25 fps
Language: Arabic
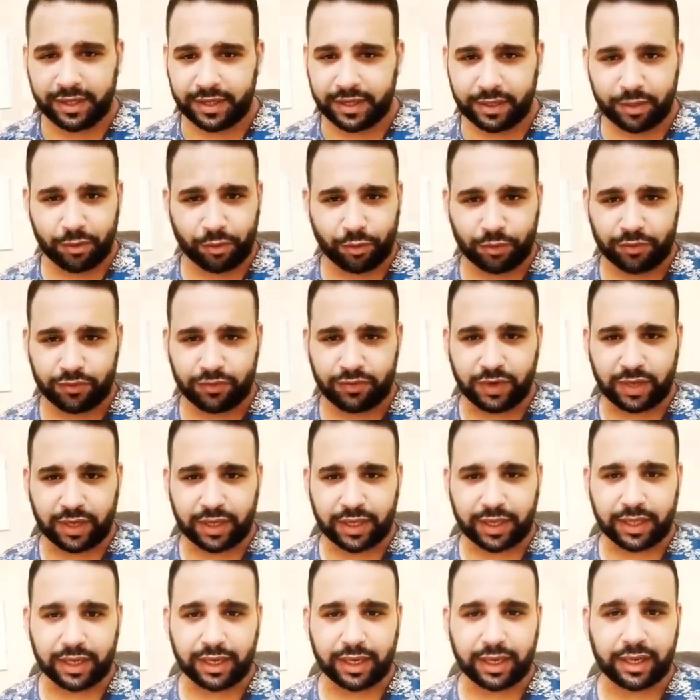
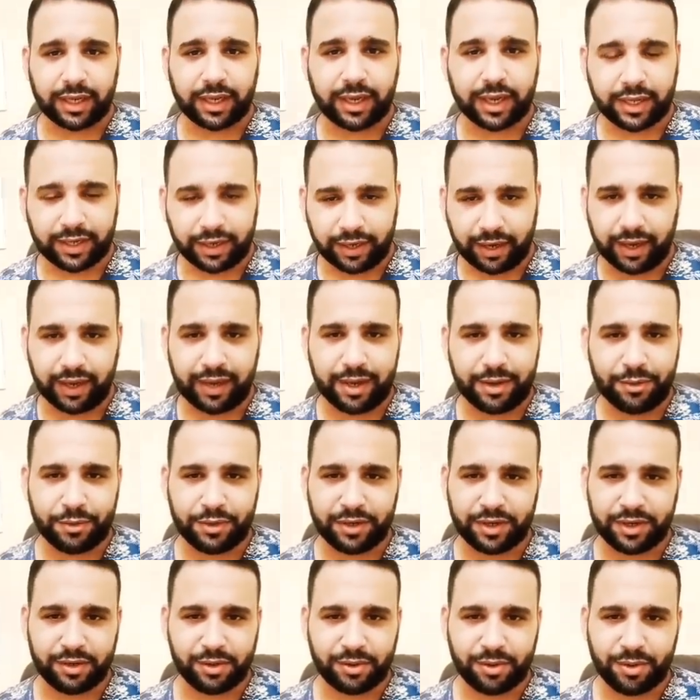يردها لك هيحاول
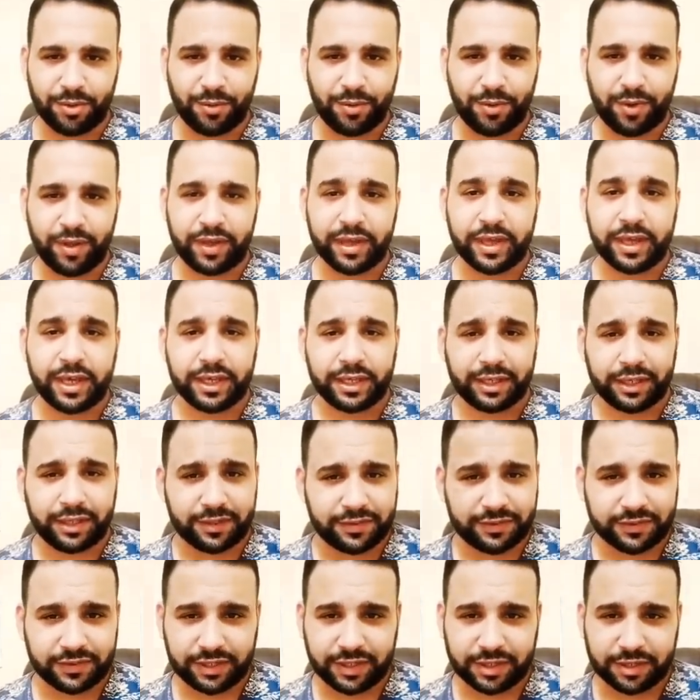ان هو
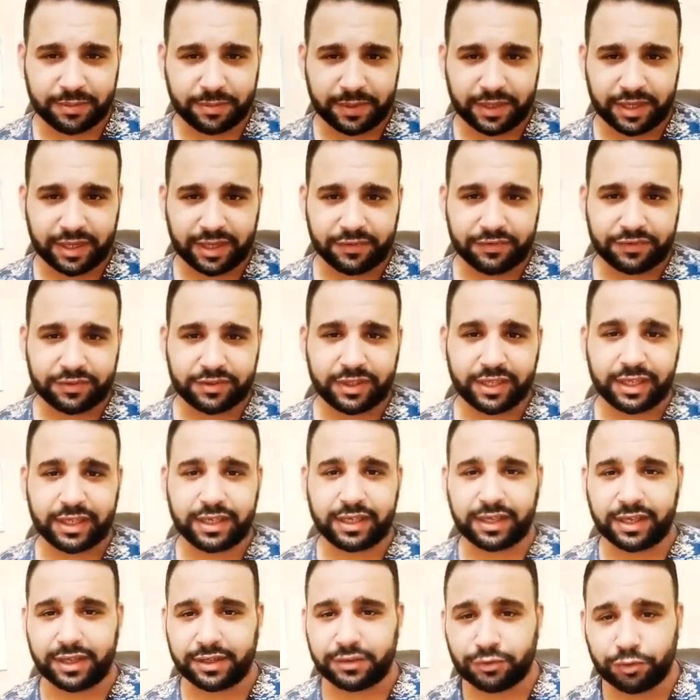يسقيك من نفس
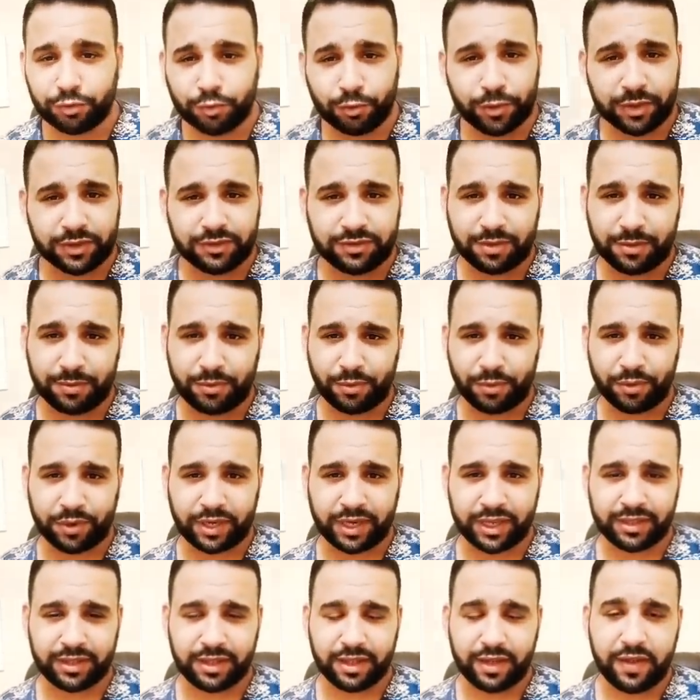الكاس هو طبعه
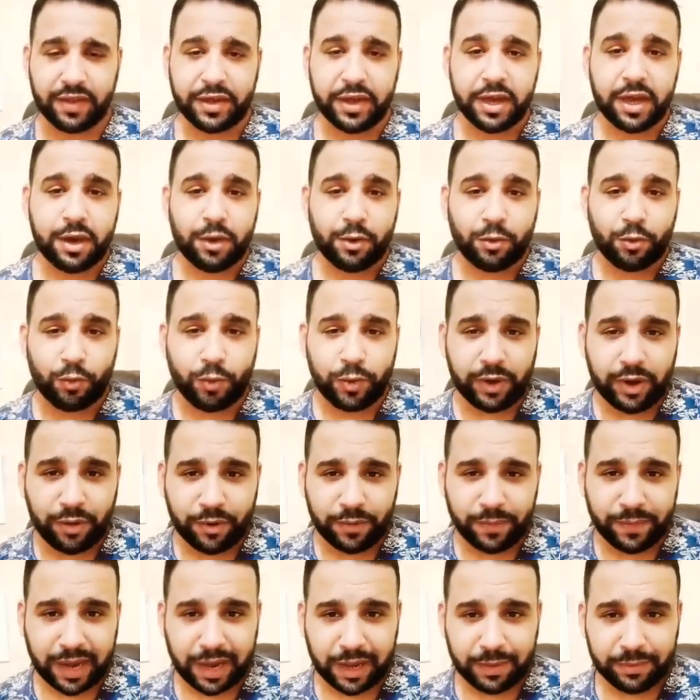كده ولو
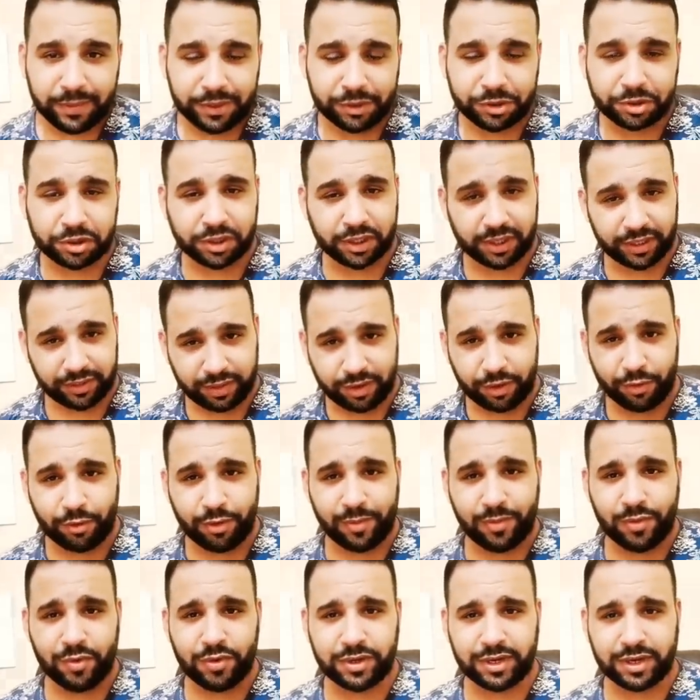ما عملش كده هو
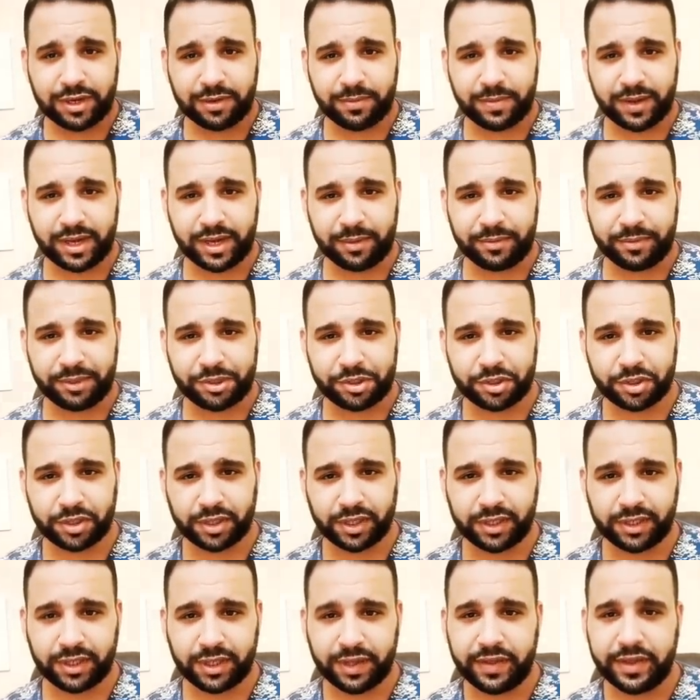ممكن ما يعملش
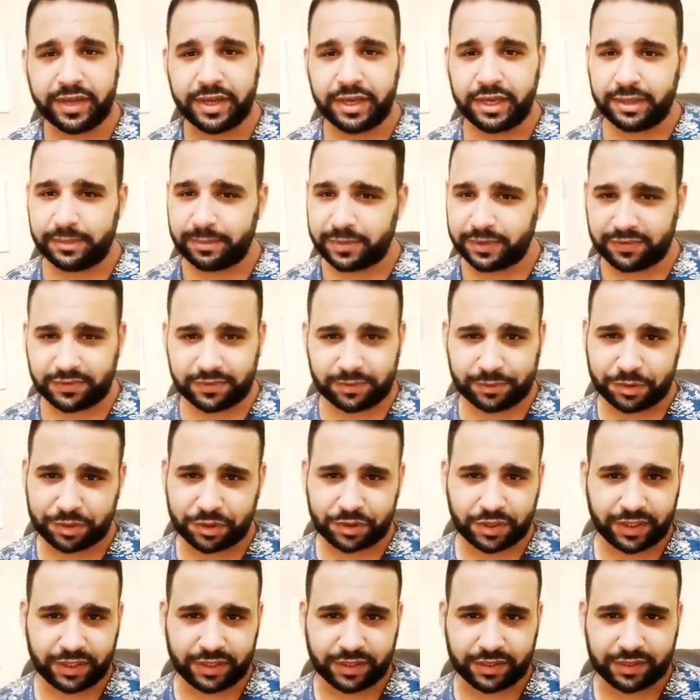كده بس مش
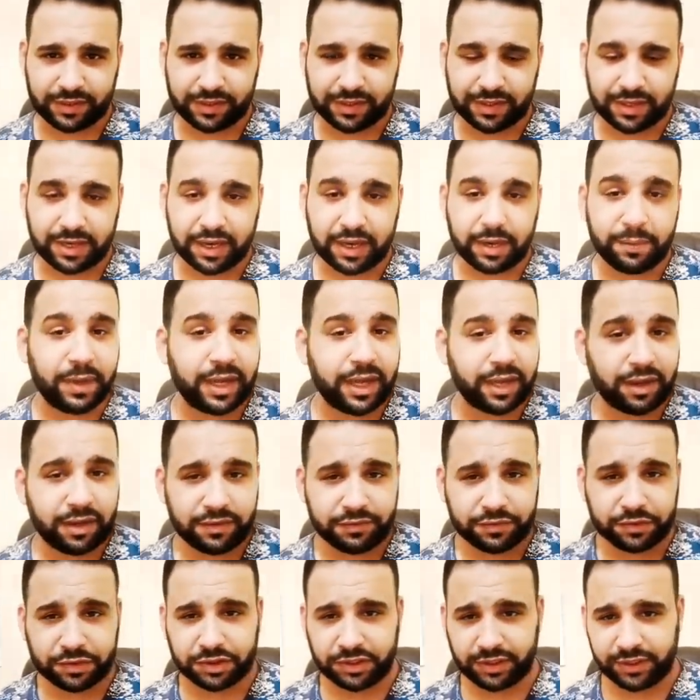هيرتاح ما
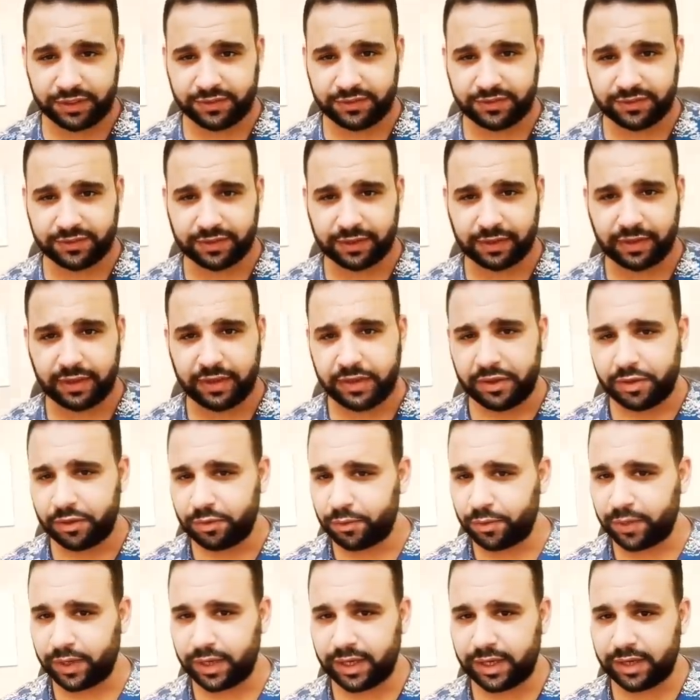يعرفش ينسى
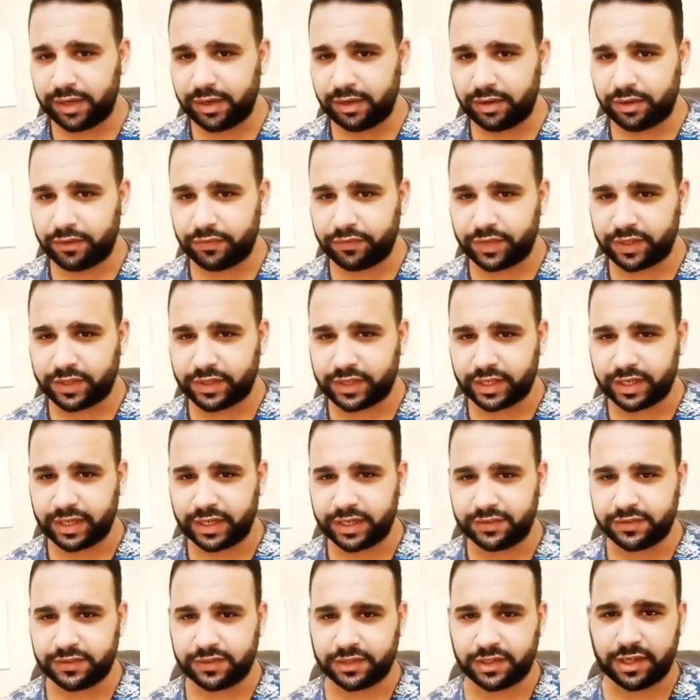ولا يعرف
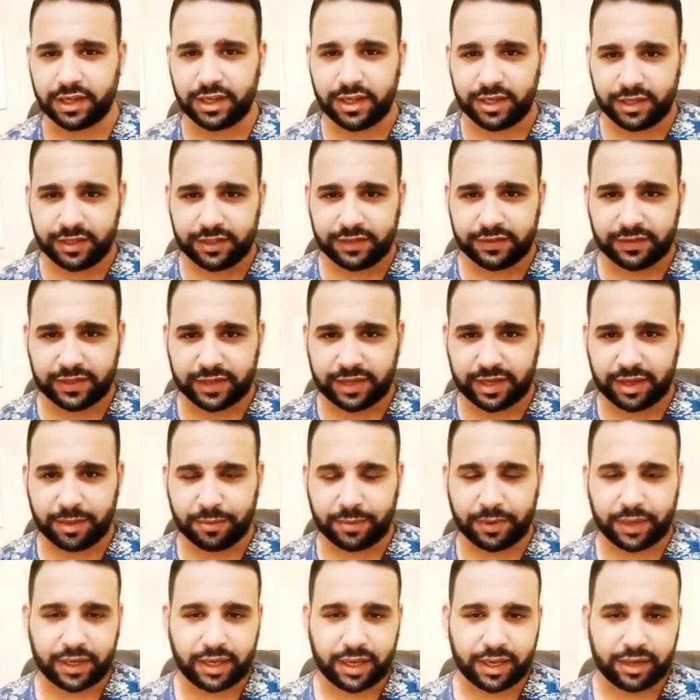يتناسى زي
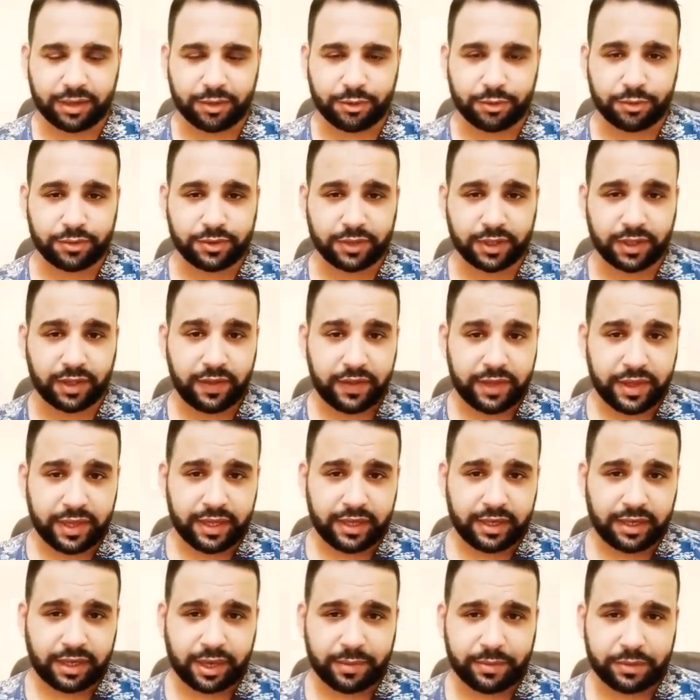ابراج هناخدها
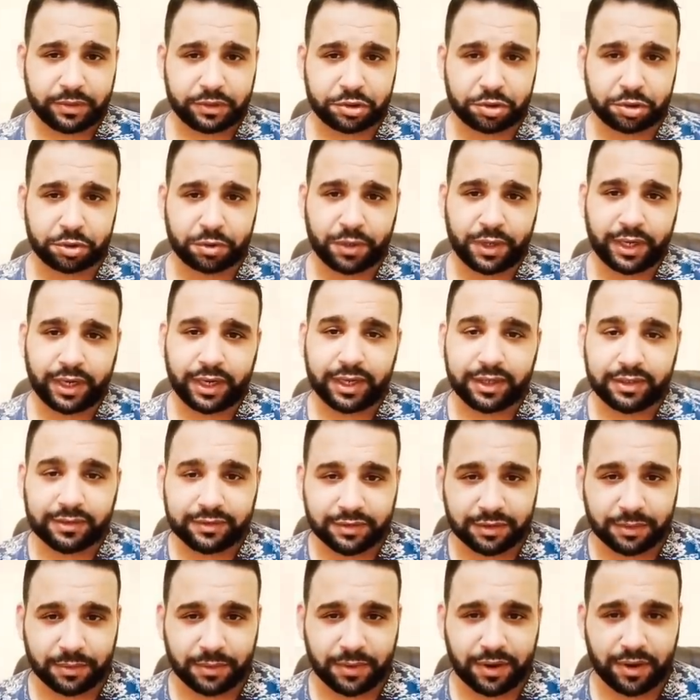كمان شوية
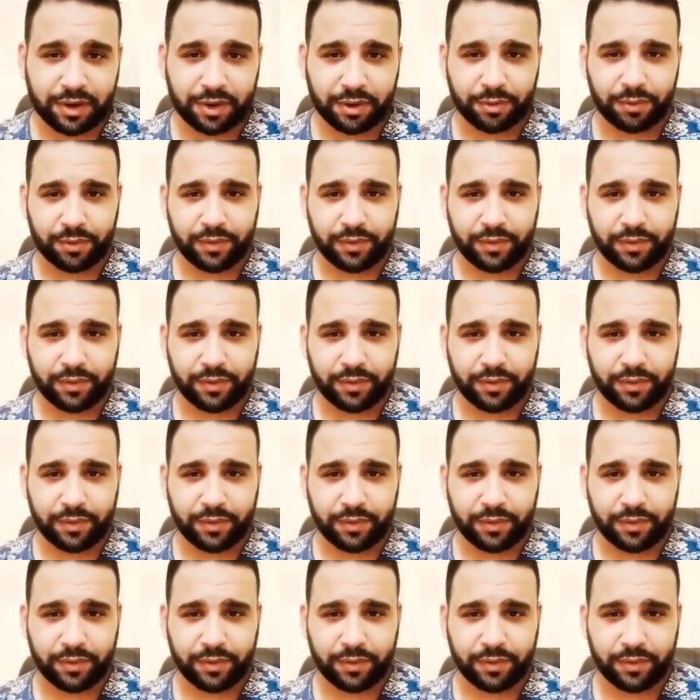طباعه